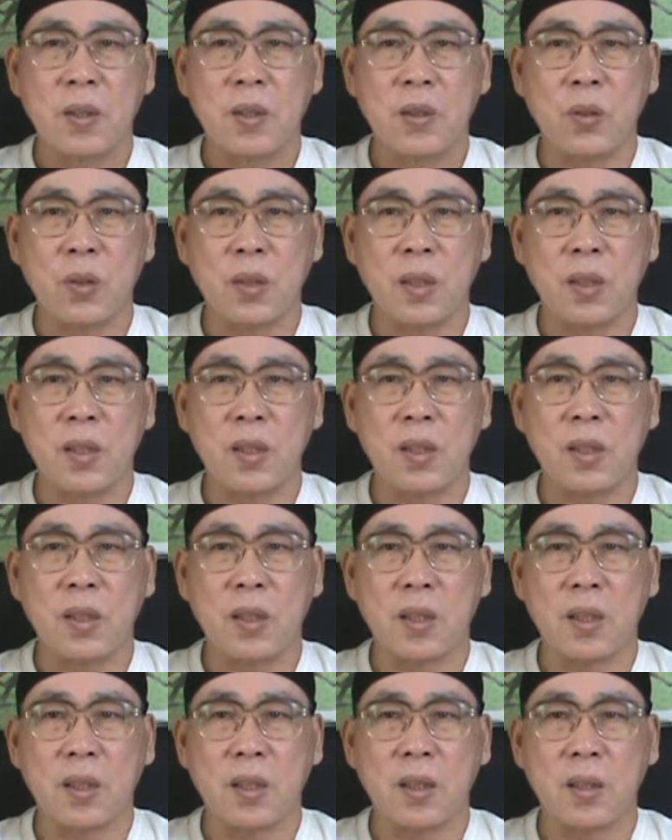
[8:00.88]
觉得自
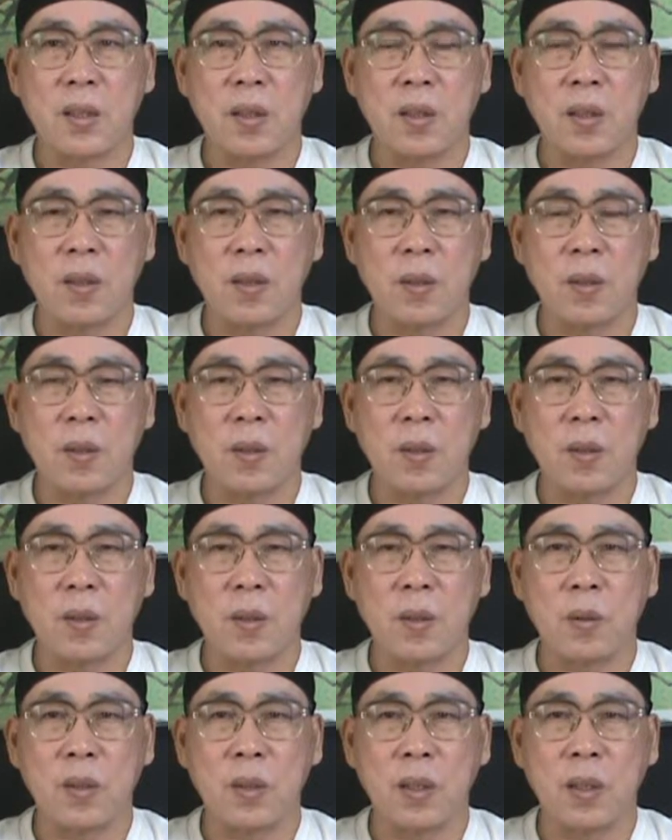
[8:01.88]
己
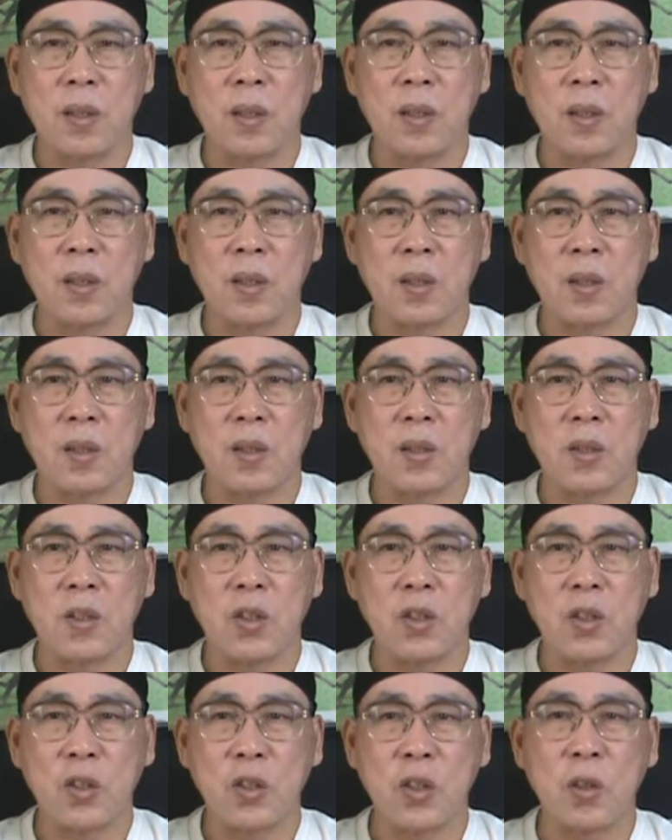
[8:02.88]
这个
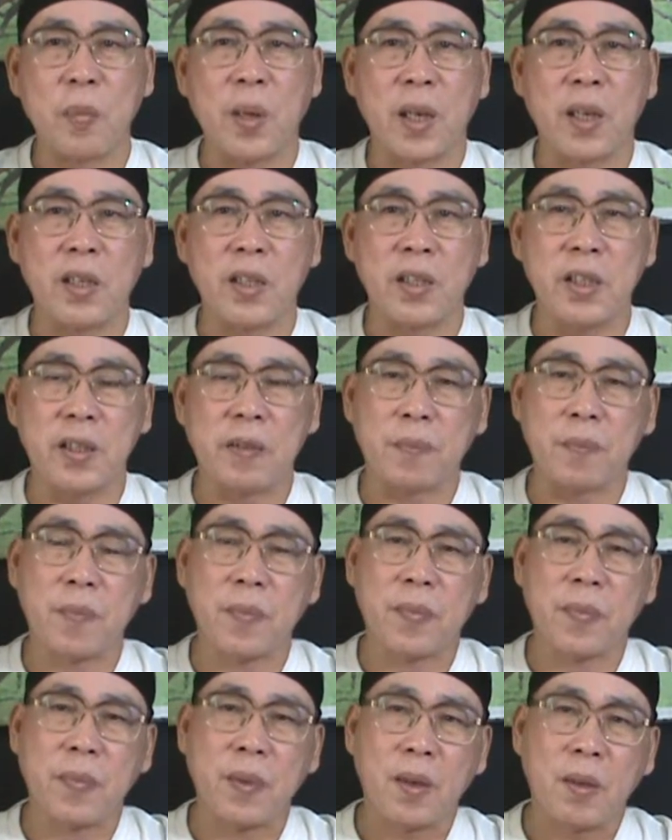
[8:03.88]
翅膀很硬，
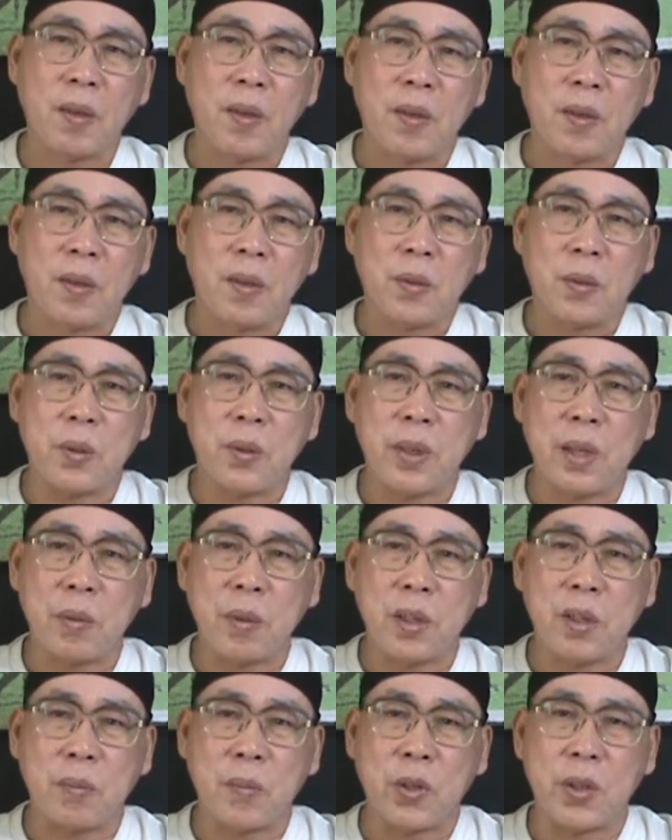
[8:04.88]
我说他
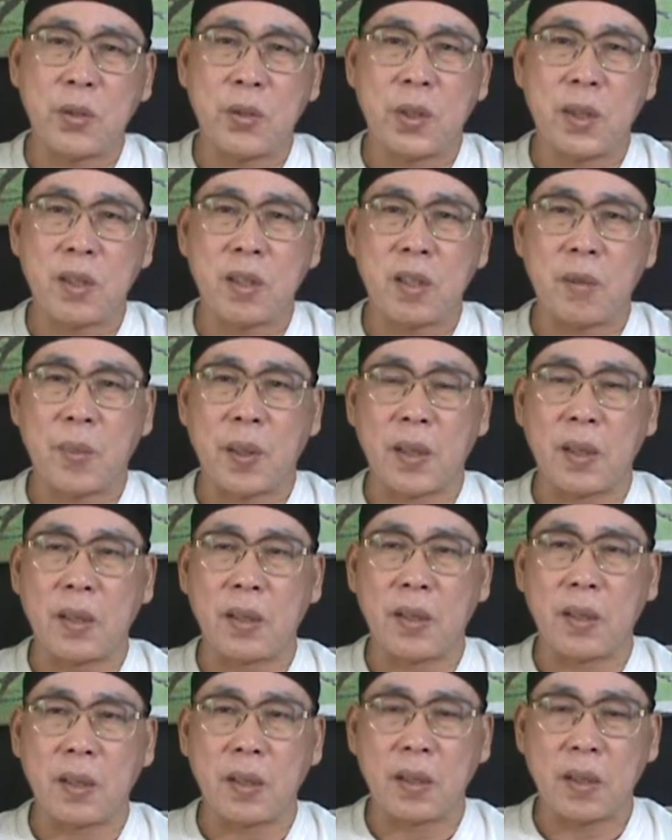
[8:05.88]
为什么会觉得翅膀
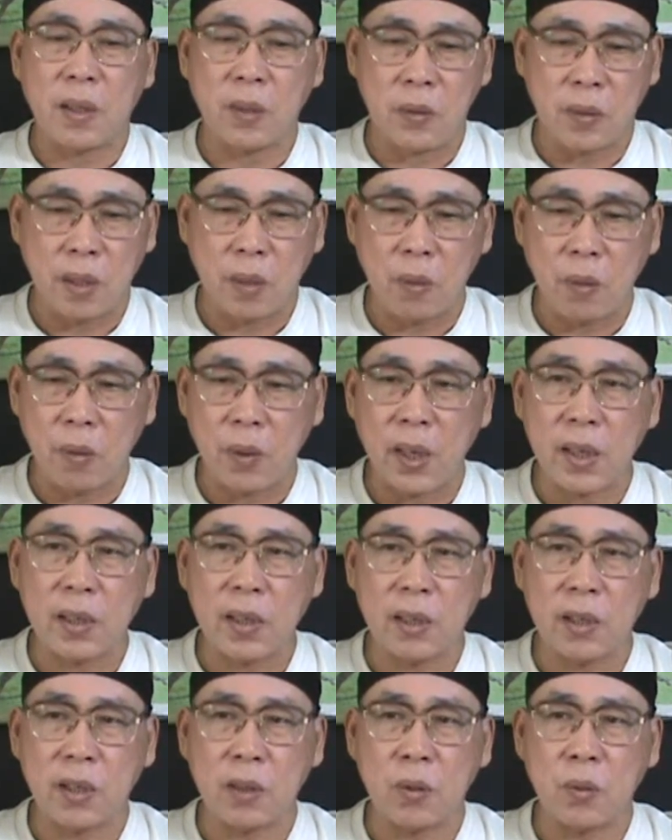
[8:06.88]
很硬呢？他说他会画
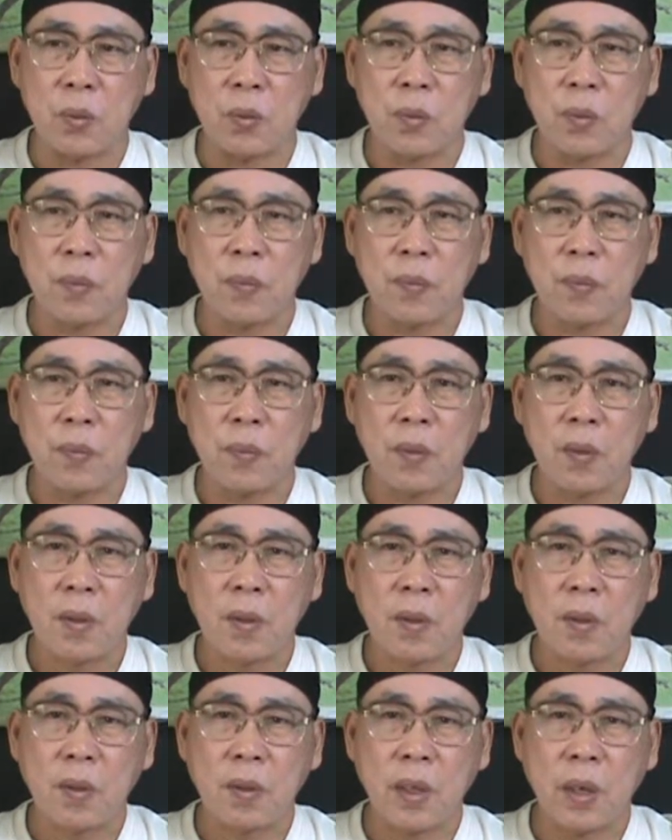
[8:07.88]
立体图。
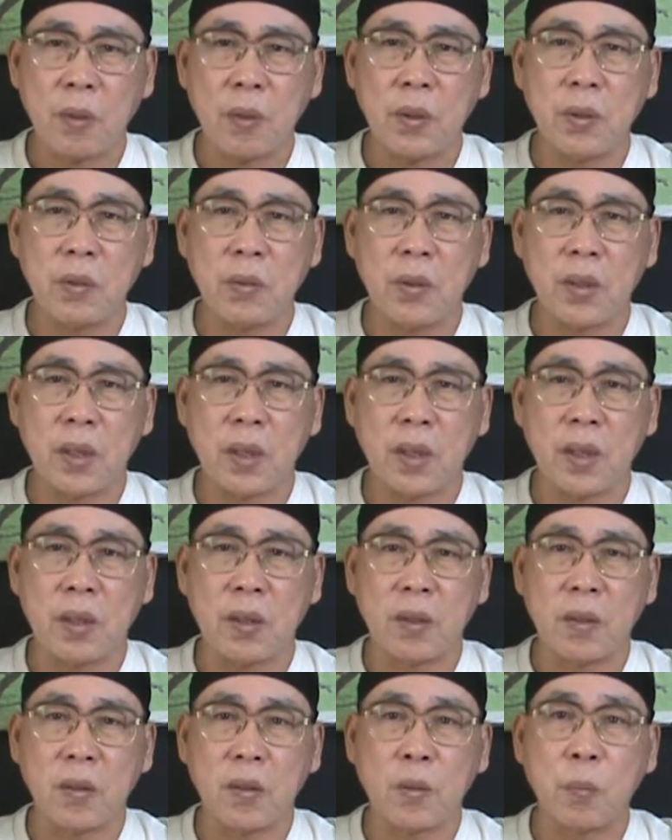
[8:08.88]
他会用那个
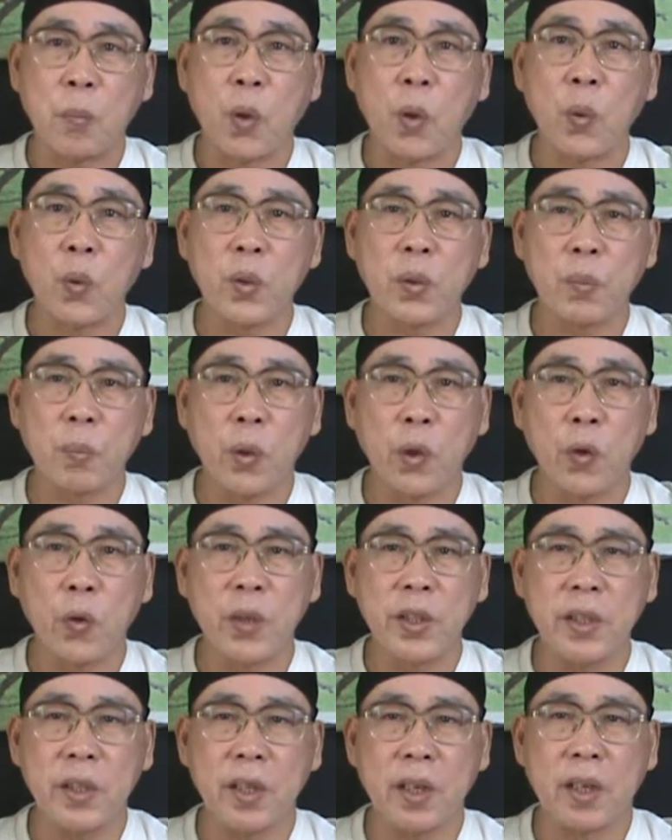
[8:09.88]
剖剖
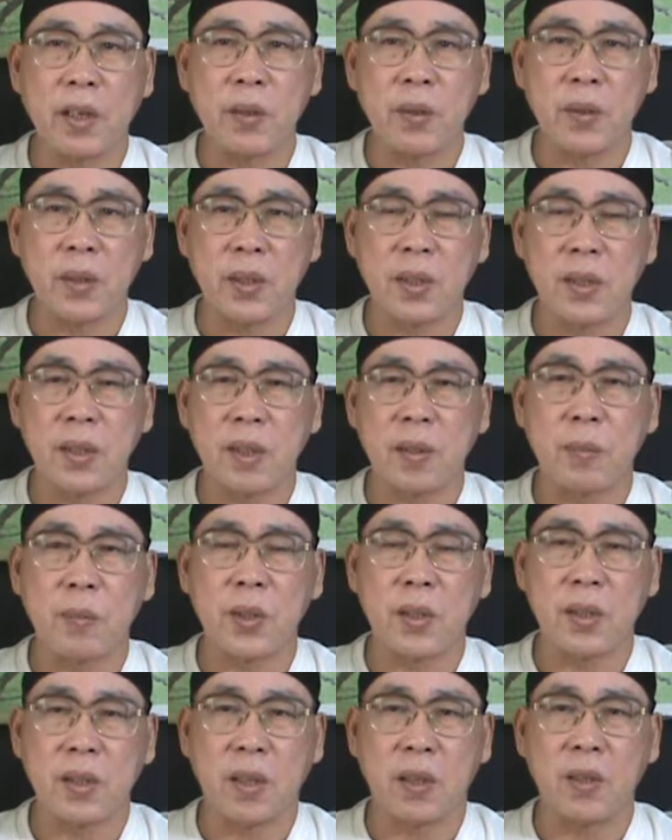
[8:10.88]
一哈，如果这个
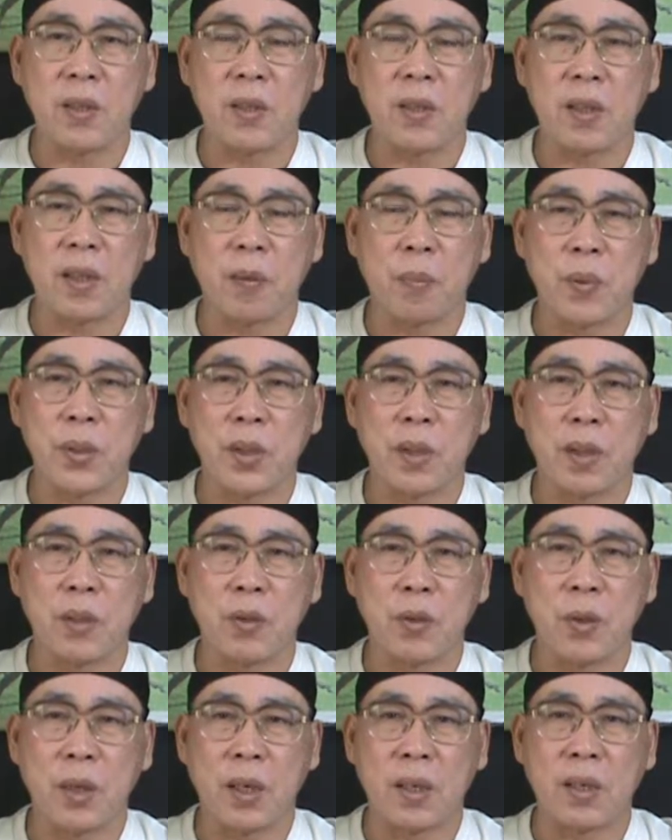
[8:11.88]
知道就知道，不知道就
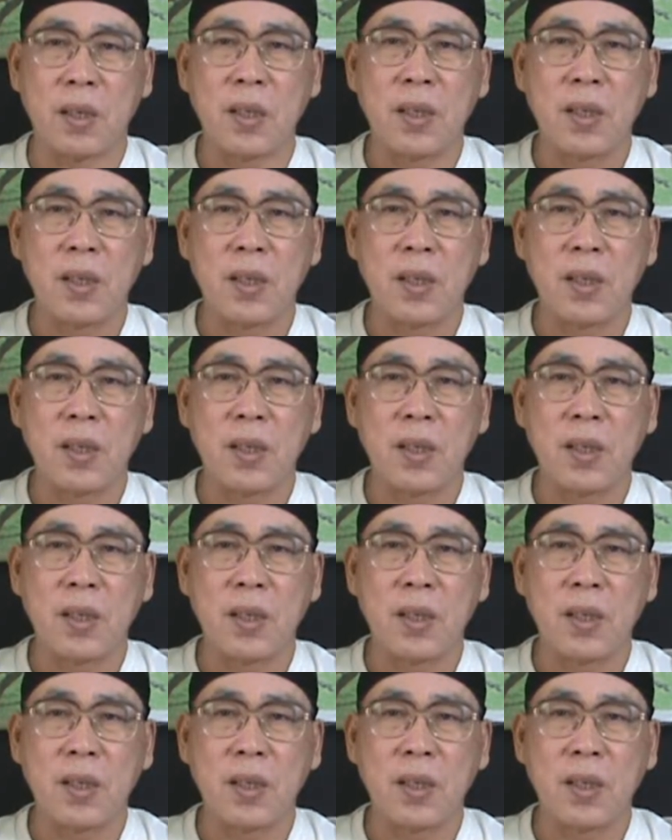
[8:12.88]
算了。